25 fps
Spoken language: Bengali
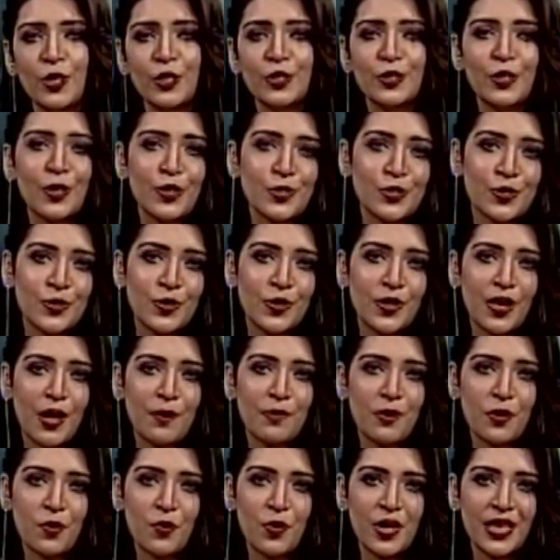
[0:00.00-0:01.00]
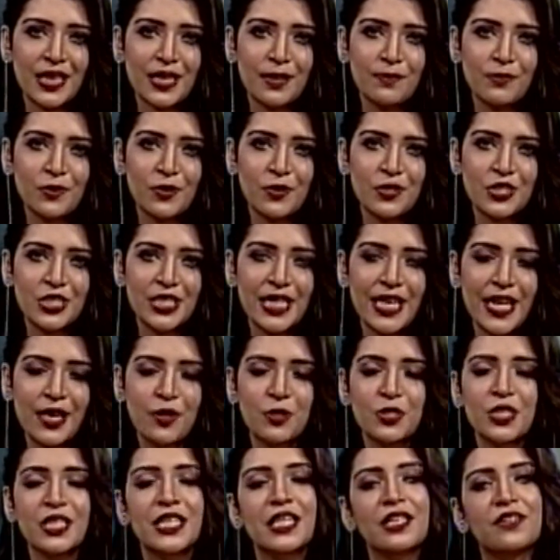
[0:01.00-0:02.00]
দর্শক আবার ওয়েলকাম করছি
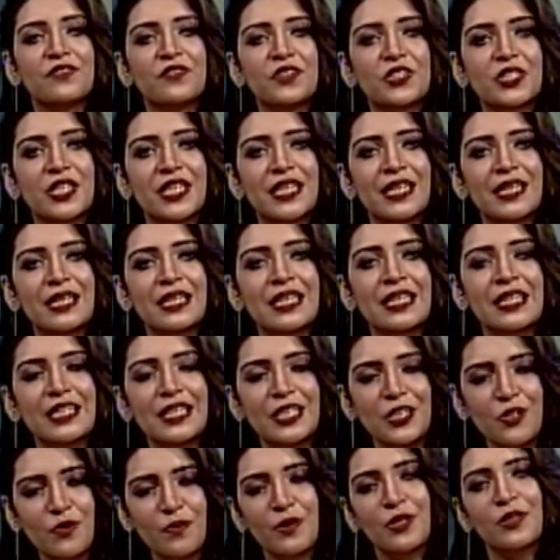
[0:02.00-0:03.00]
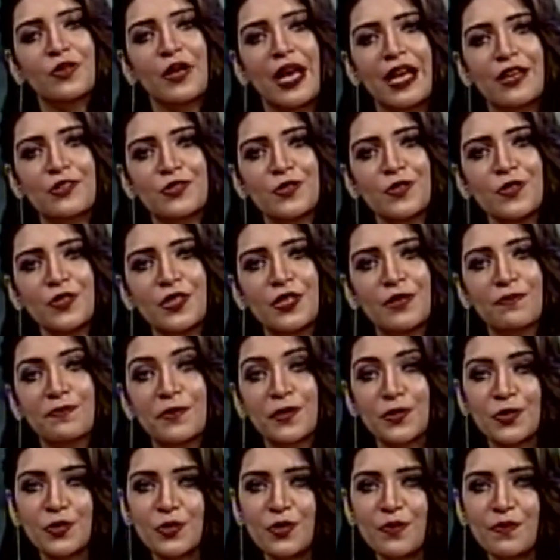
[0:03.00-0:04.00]
একুশে টেলিভিশনের নিয়মিত আয়োজন
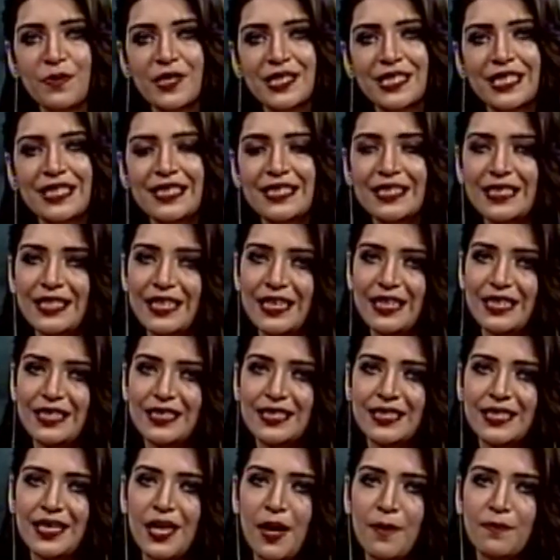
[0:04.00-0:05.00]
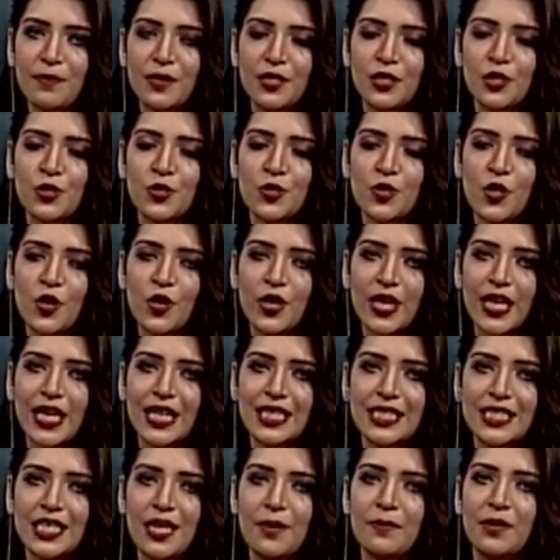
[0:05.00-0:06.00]
তিব্বত স্নো প্রেজেন্স হিটসে আপনাদের সঙ্গে
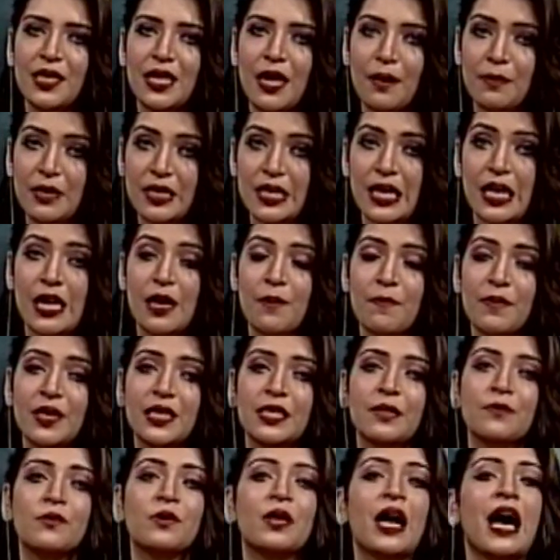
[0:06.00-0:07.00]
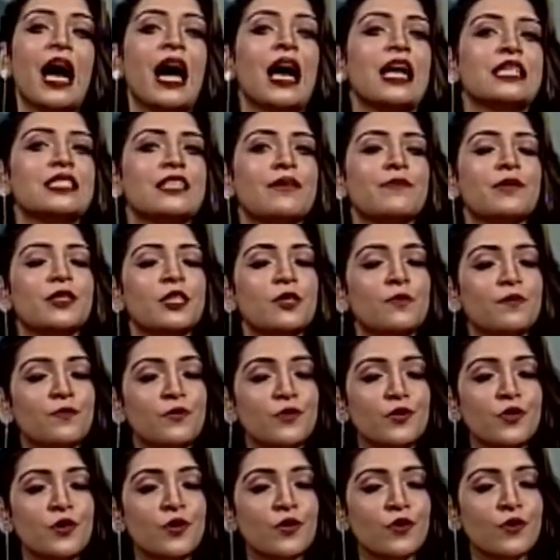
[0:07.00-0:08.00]
আছি আমি নামির আহমেদ এবং আজ আমাদের
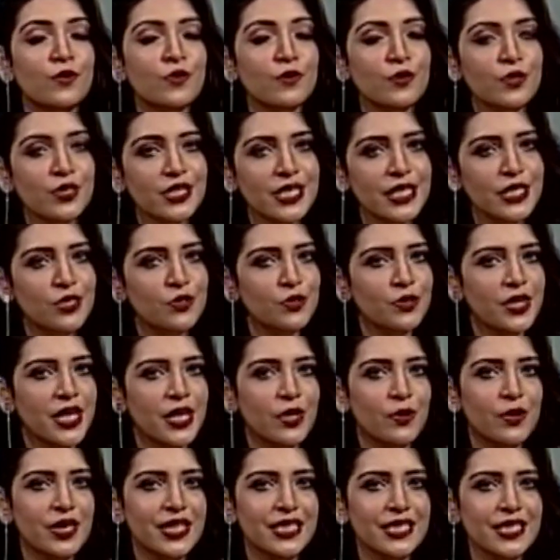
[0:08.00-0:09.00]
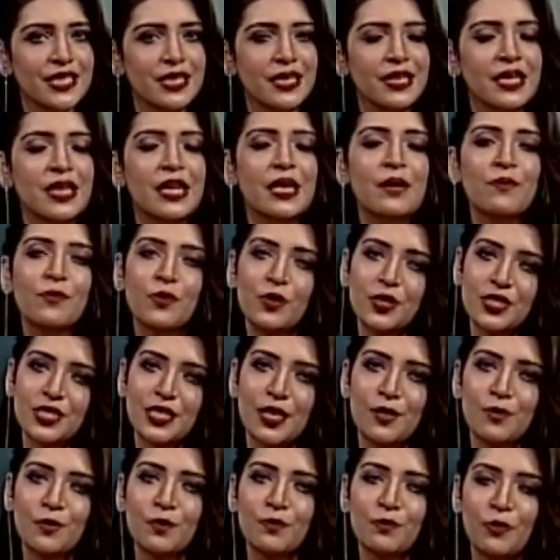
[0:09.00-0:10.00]
পুরো অনুষ্ঠান জুড়েই রয়েছেন
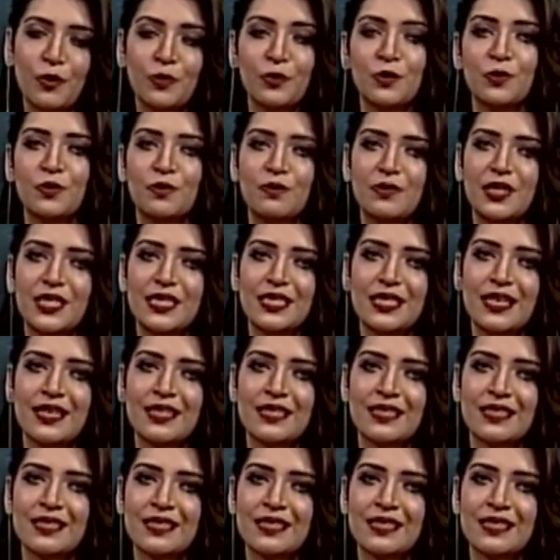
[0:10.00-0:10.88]
পরিচালক বন্ধন বিশ্বাস